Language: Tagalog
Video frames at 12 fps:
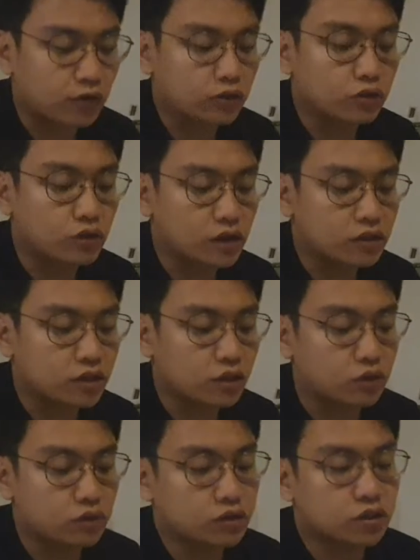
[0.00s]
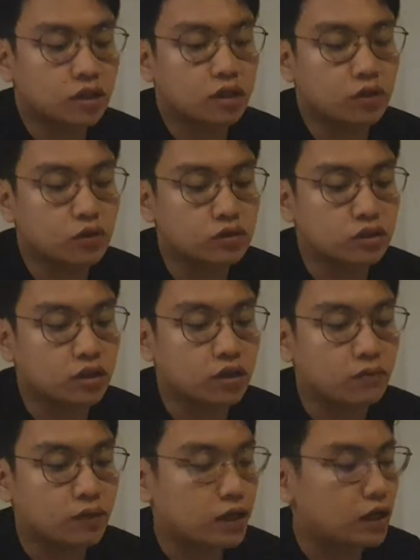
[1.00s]
or doon lang sa, sa grocery
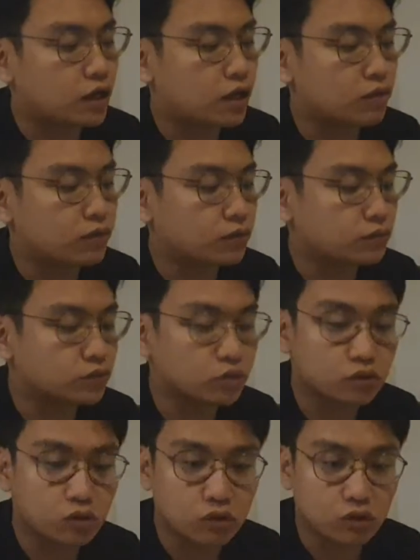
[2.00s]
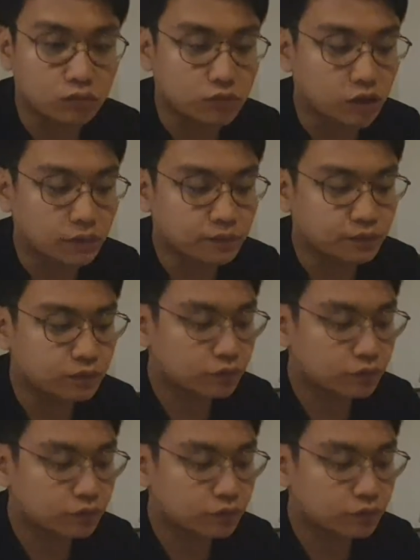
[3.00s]
na bilhin natin. So, ito yung loob niya.